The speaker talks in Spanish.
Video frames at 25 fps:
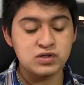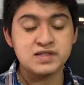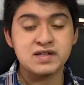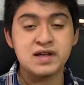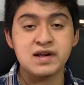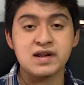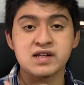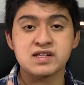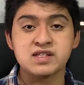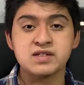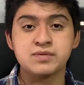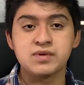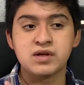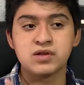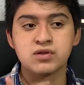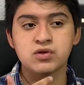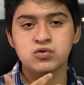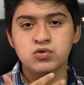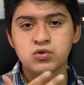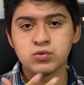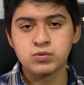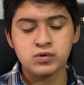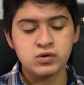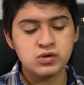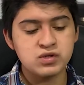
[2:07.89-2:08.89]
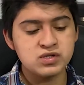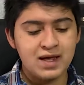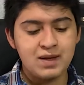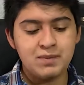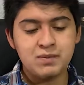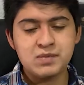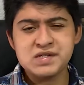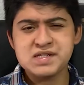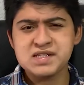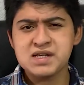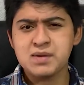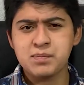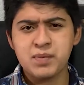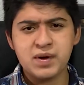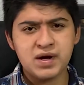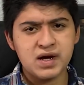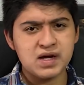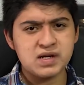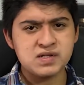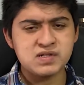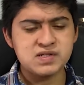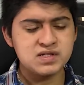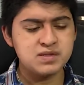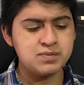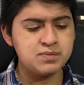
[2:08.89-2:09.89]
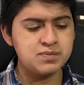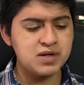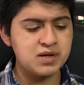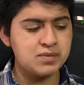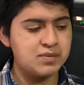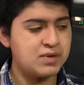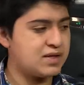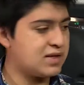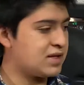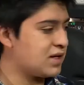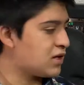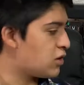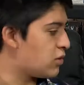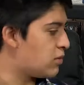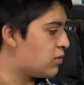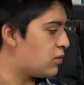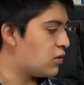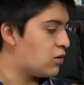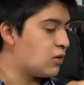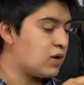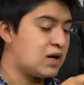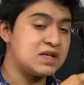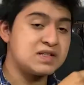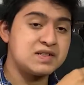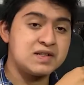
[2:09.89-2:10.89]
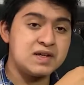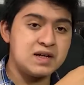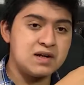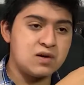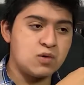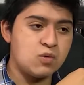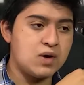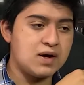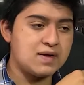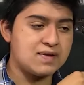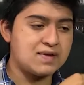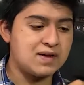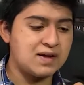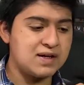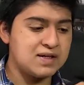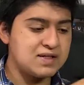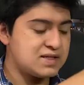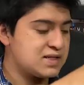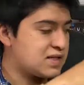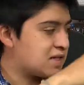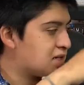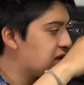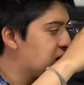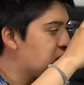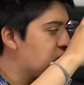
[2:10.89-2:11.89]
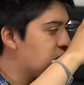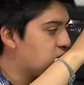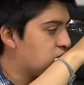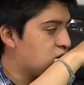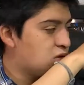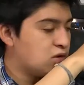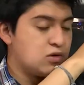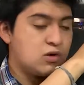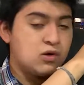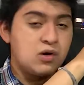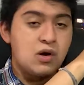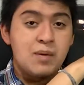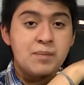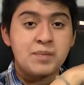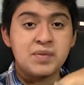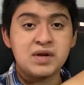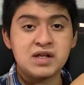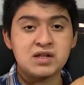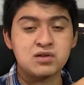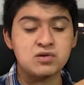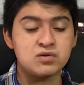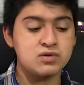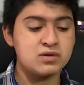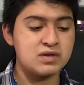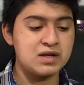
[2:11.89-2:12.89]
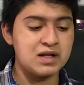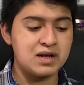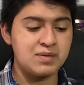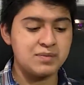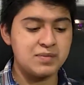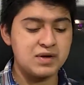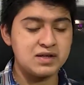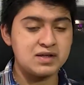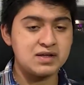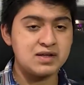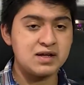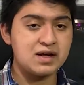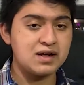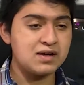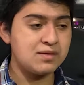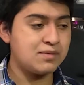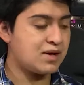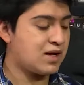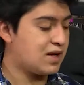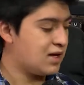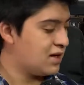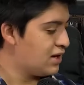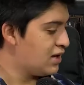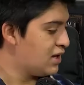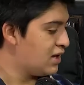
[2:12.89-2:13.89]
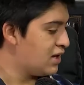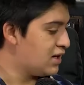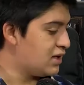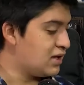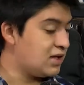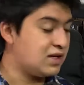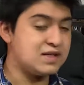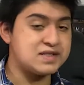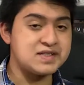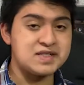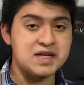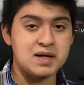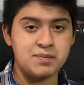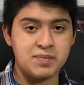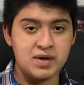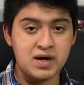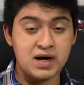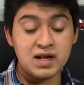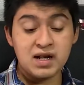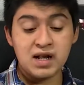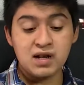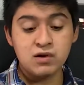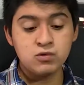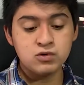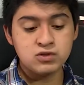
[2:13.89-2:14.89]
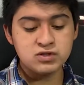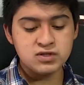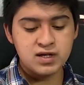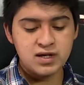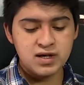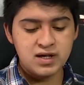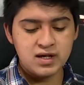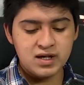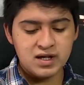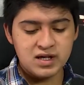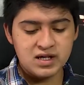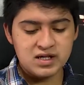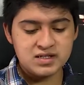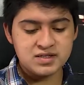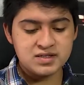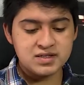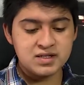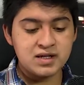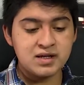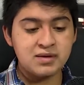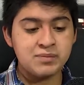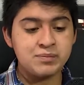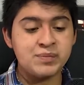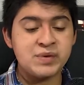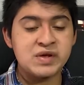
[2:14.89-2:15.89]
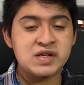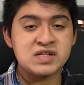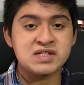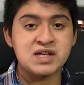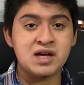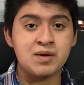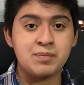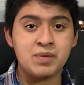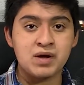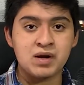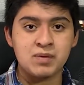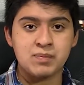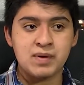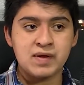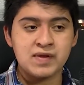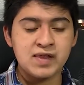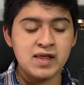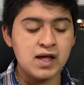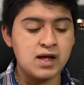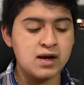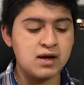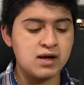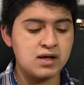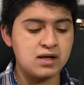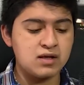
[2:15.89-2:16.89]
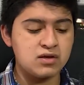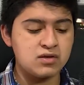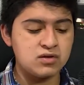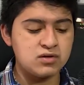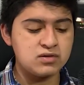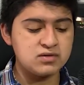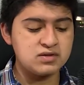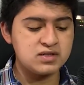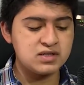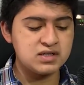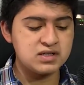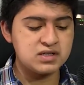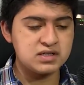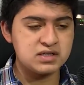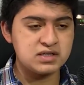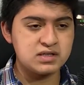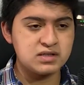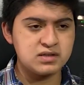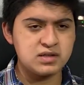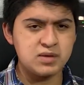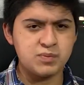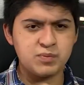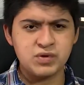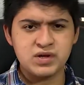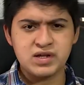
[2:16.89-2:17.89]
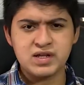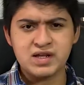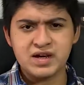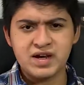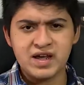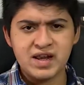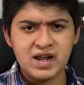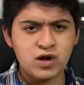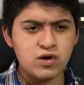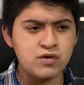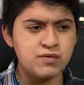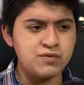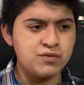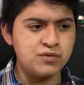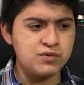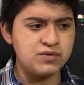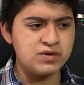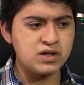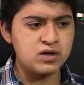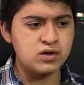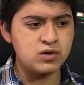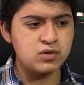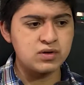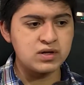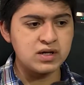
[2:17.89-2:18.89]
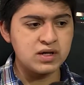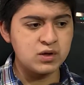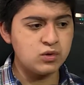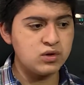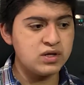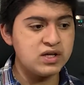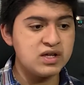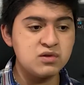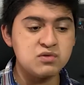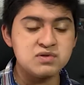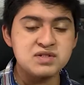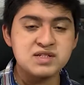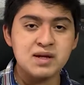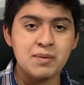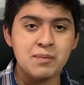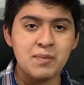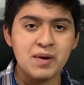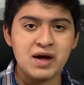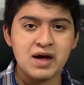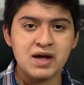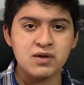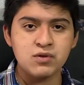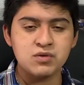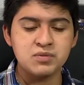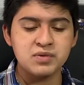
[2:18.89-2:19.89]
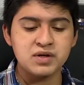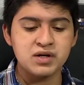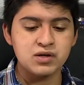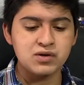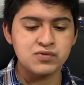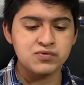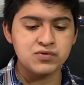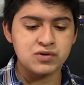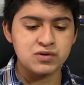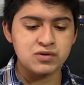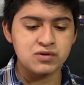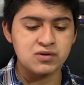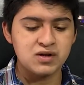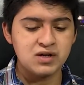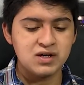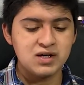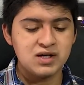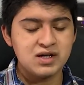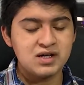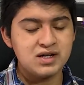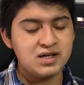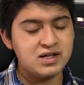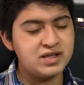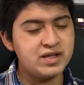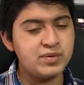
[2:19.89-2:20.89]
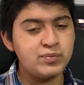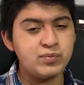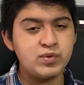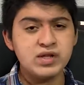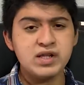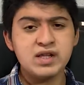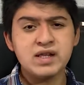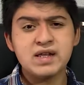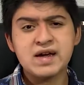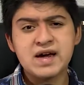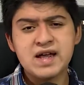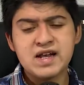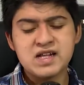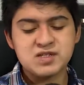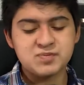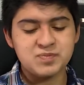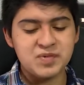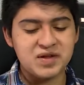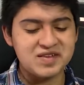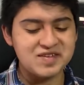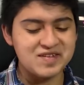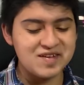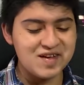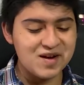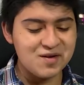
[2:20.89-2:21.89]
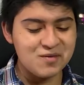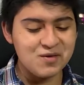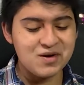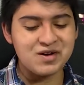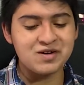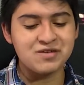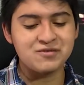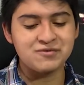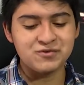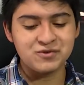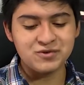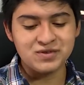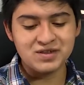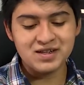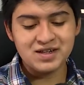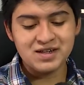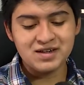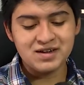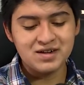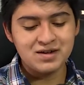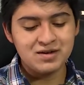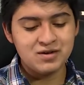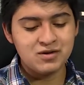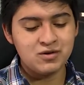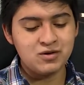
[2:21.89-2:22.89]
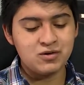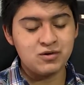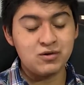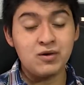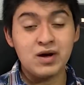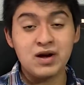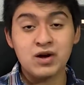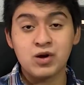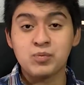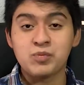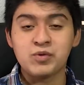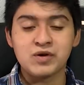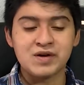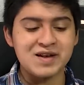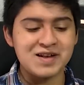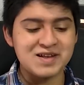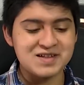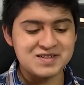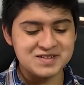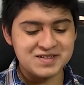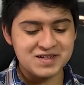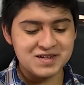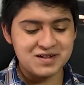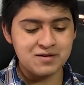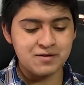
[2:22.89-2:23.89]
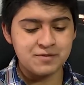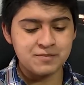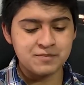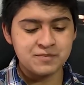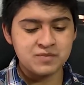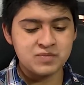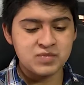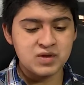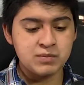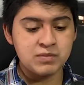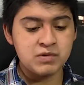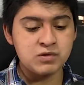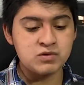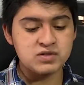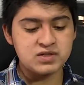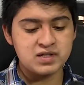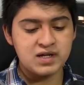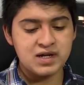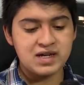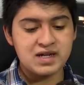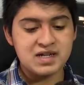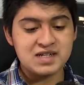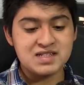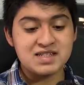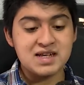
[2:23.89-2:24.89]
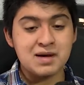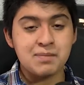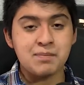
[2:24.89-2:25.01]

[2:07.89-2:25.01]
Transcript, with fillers: está recibiendo tu voz. En vez de apagarse simplemente como lo hace el Quadcast, de que lo, lo aprieto en la parte de arriba y se apaga la luz, esta empieza a parpadear. Entonces te puede llegar a confundir con que, oye, no está apagado el micrófono. Y te puede llegar a espantar o a confundir o algo por el estilo me gustaría que se